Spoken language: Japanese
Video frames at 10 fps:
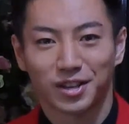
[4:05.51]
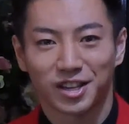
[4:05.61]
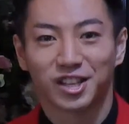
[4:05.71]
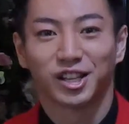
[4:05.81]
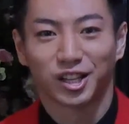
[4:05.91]

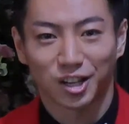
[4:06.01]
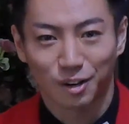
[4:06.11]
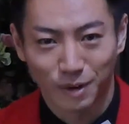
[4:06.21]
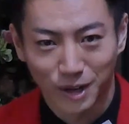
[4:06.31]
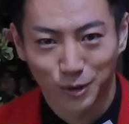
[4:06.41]
来ていただけれ
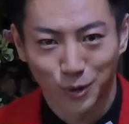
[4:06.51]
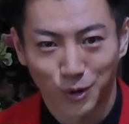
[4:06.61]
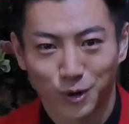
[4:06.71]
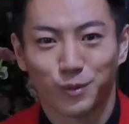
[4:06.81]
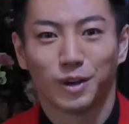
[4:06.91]
ばなと
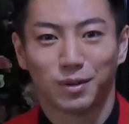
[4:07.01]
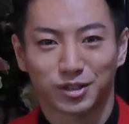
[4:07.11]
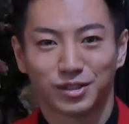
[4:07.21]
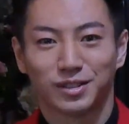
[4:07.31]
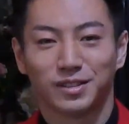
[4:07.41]
思いま
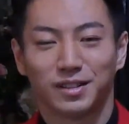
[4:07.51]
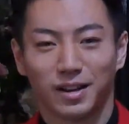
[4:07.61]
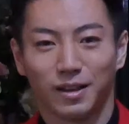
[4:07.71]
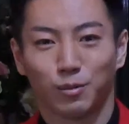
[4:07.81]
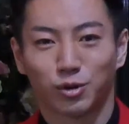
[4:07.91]
す、
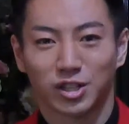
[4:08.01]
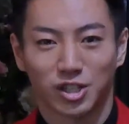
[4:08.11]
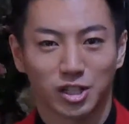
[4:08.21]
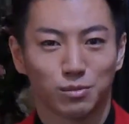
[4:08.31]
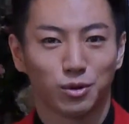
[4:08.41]
えー、僕たち
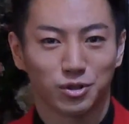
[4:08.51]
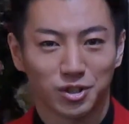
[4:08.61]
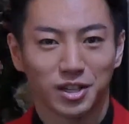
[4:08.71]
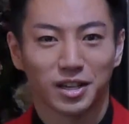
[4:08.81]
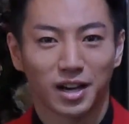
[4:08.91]
ジャージボーイズ
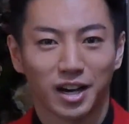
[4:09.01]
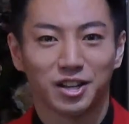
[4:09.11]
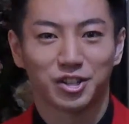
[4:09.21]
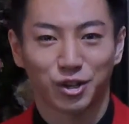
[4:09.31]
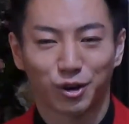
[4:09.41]
に会い
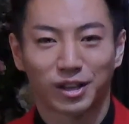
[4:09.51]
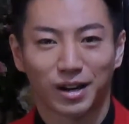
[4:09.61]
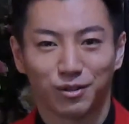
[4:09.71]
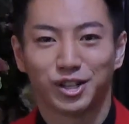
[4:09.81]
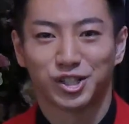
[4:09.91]
に来てくれたら
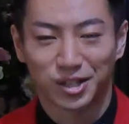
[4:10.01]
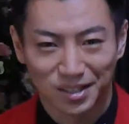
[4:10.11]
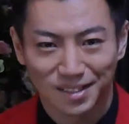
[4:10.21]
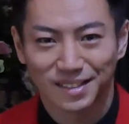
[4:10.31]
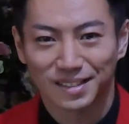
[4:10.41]
嬉しいで
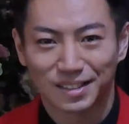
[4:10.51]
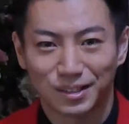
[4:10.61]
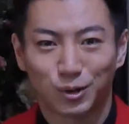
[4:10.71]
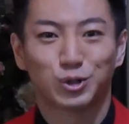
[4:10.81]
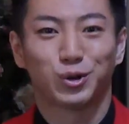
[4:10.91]
す
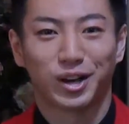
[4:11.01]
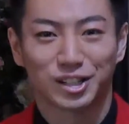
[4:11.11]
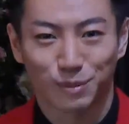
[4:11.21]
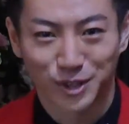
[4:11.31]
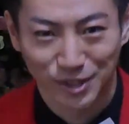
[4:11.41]
よろしくお願い
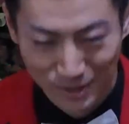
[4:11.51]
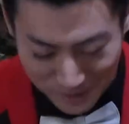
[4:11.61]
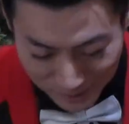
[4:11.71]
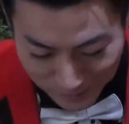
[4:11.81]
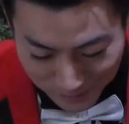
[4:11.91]
します